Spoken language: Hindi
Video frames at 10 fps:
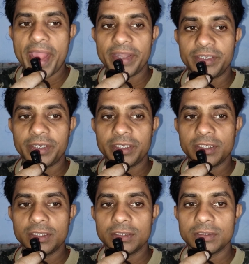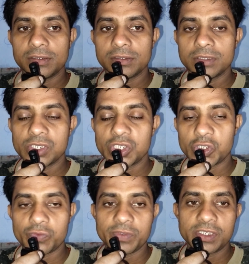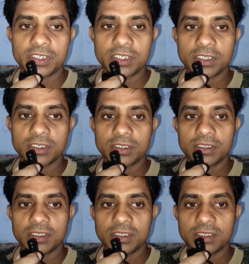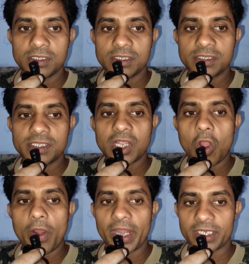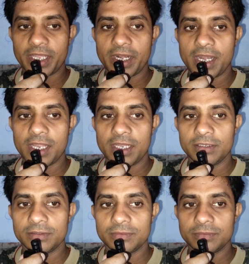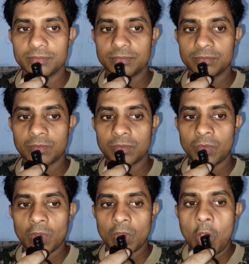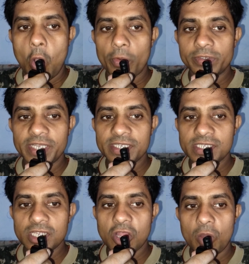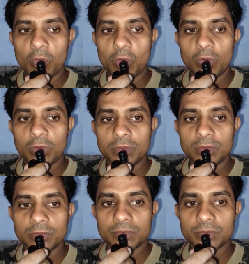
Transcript: बैटरी स्विच से कनेक्ट करना है और जैसे ही हम लोग